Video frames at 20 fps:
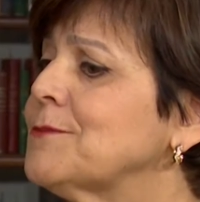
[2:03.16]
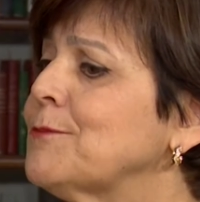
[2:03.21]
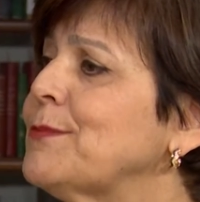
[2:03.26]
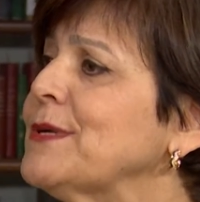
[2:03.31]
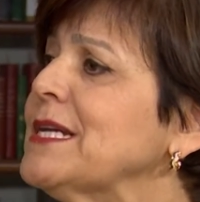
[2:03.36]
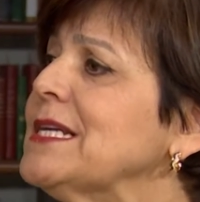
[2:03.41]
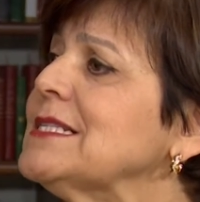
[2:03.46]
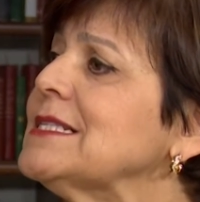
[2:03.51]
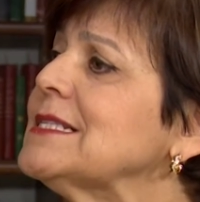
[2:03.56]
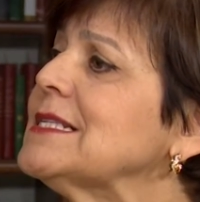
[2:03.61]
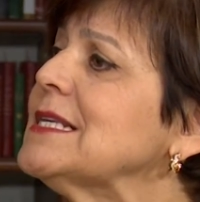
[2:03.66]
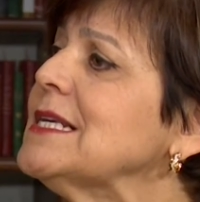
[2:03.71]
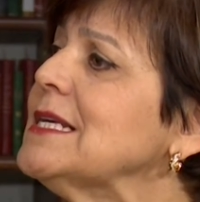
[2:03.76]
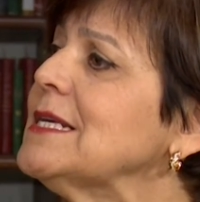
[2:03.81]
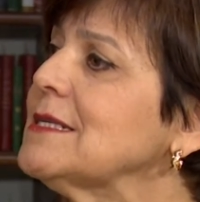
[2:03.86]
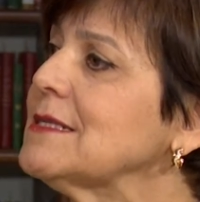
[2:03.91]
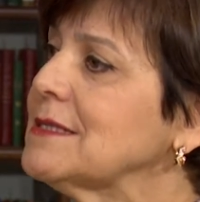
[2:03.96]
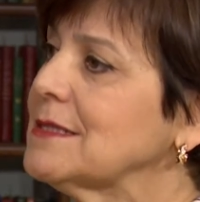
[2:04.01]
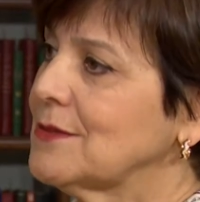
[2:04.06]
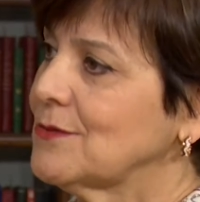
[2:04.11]

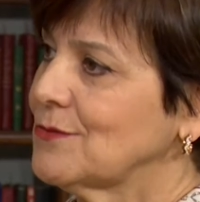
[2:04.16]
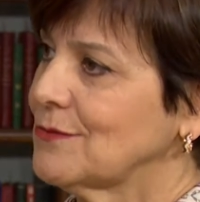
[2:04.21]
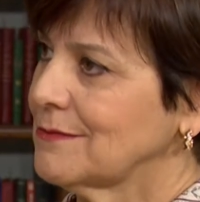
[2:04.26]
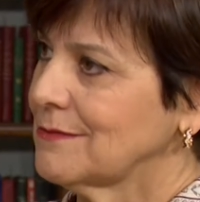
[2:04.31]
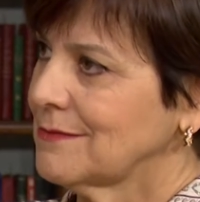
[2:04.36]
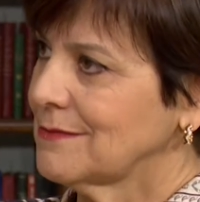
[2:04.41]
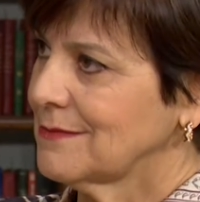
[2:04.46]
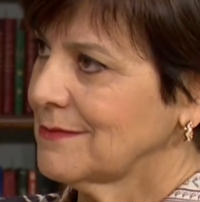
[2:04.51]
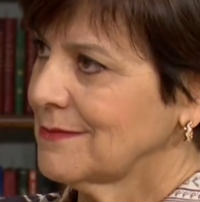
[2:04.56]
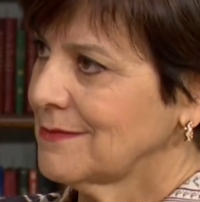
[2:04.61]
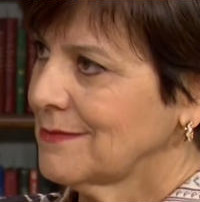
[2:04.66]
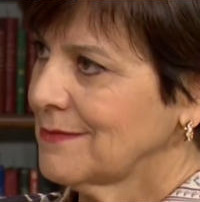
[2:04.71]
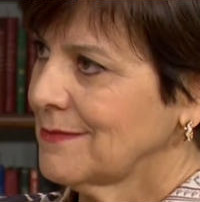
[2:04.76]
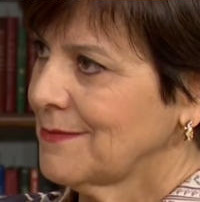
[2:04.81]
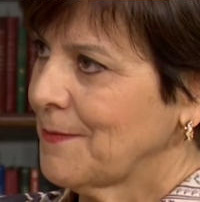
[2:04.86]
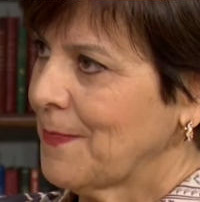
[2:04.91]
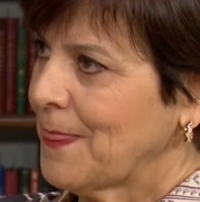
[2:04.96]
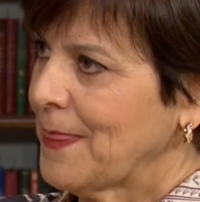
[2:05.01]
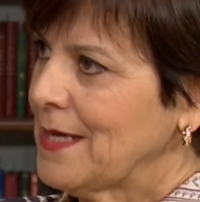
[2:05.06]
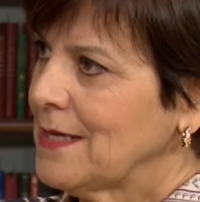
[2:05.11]
precisam
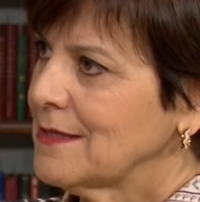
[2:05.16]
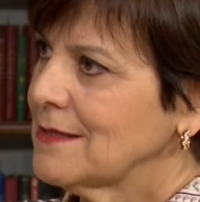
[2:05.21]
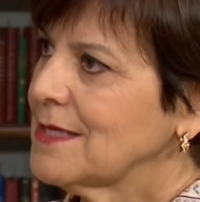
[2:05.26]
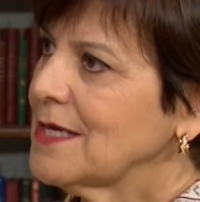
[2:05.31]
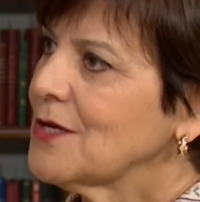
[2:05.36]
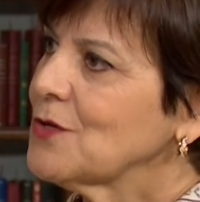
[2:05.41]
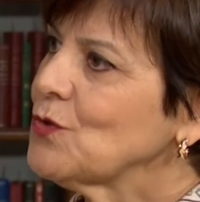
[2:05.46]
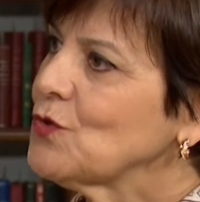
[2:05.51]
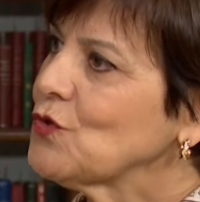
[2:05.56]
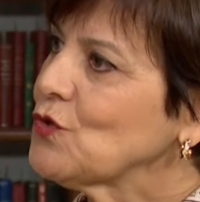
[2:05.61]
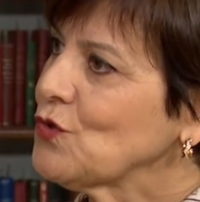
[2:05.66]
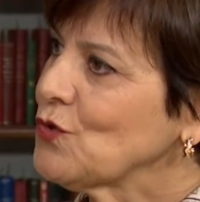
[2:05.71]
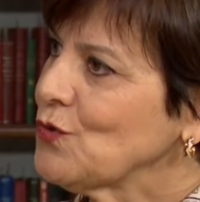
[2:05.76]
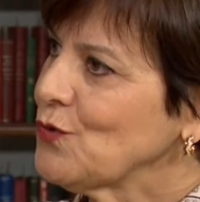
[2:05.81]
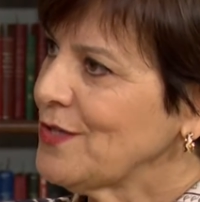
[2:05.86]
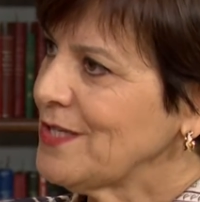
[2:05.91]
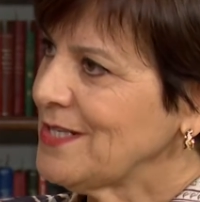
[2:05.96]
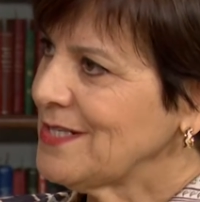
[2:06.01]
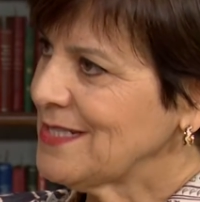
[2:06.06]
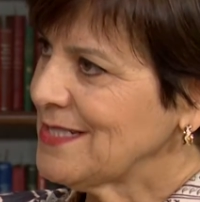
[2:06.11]
ter
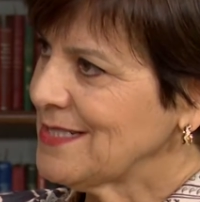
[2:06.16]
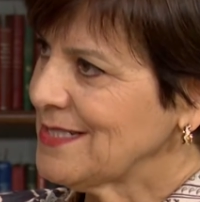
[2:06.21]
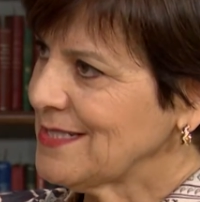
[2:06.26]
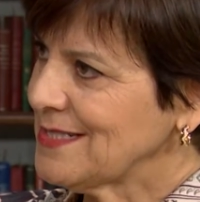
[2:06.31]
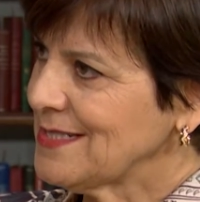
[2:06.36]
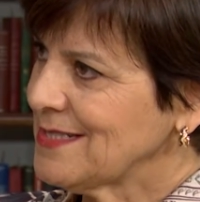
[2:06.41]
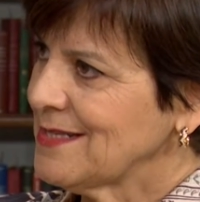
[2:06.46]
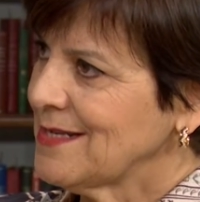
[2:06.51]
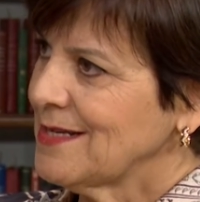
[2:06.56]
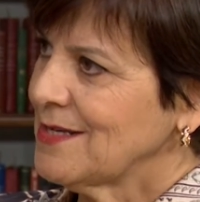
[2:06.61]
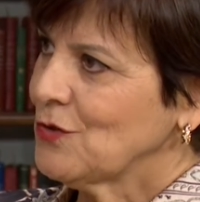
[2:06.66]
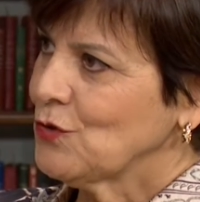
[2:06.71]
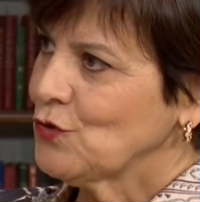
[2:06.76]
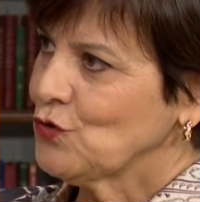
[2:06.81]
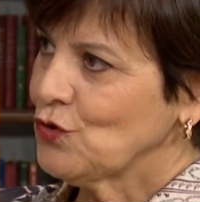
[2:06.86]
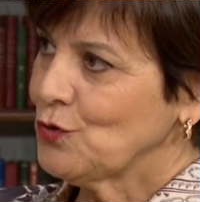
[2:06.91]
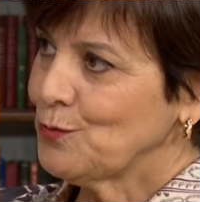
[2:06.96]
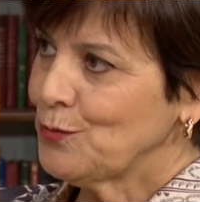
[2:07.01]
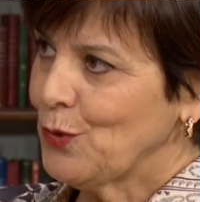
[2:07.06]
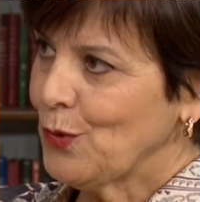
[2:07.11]
noções
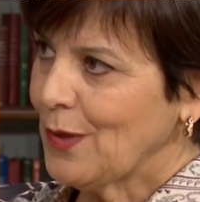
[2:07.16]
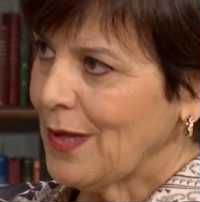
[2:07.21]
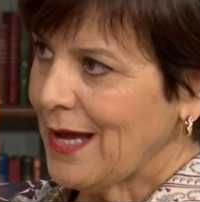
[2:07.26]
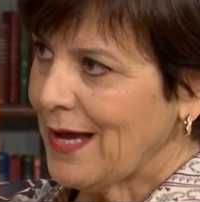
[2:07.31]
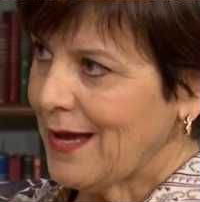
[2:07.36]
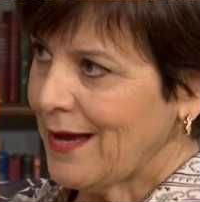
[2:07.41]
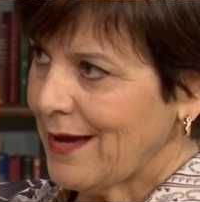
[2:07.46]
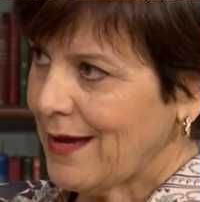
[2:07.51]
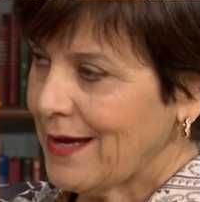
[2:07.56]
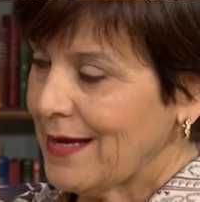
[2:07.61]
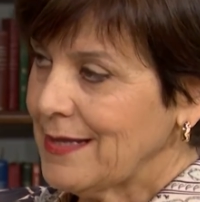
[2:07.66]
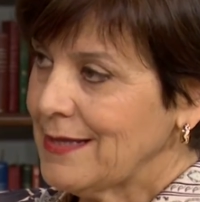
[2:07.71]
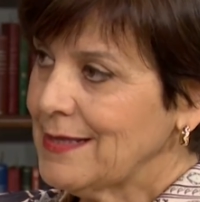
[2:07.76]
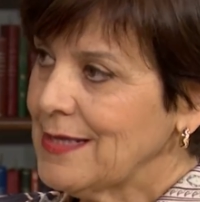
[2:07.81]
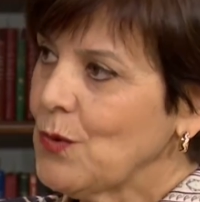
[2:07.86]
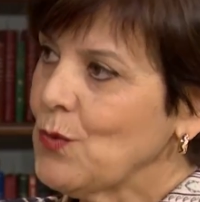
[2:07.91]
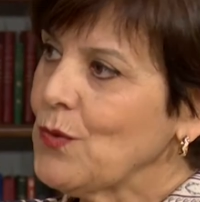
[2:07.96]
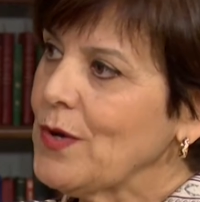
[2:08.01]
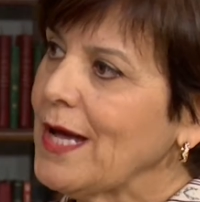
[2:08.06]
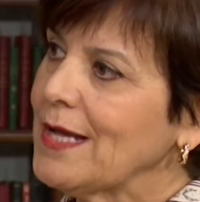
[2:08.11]
sobre o lar,
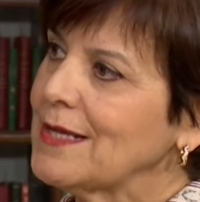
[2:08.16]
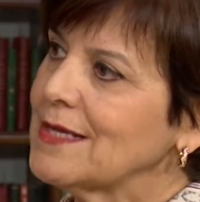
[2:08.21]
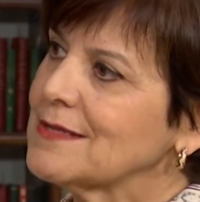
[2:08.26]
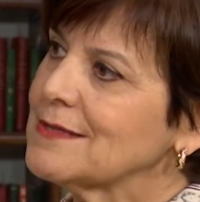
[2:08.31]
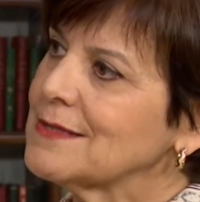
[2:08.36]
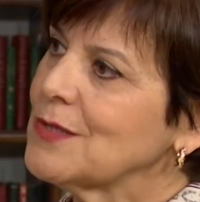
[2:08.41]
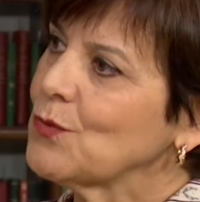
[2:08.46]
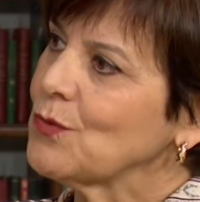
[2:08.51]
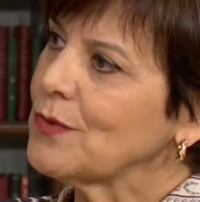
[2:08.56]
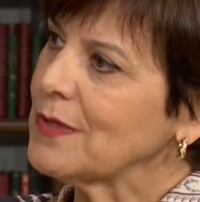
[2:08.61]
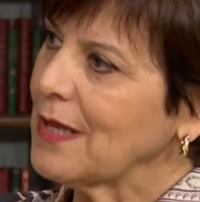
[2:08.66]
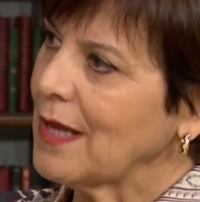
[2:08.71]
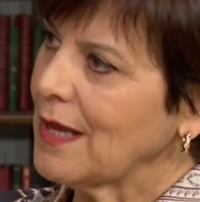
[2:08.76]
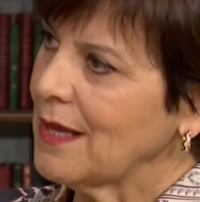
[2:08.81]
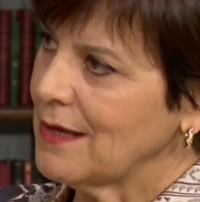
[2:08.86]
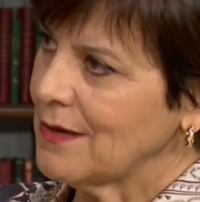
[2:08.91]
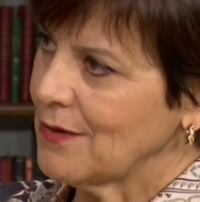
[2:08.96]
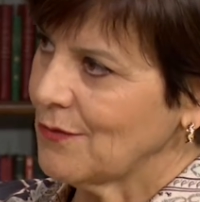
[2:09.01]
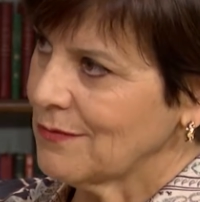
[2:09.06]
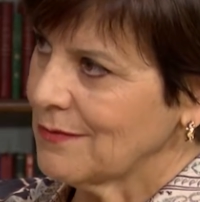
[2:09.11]
não que elas não
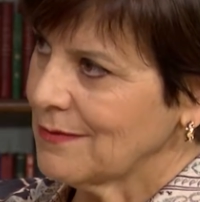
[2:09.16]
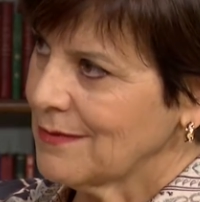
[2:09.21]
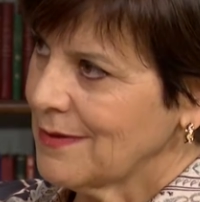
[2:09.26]
tenham,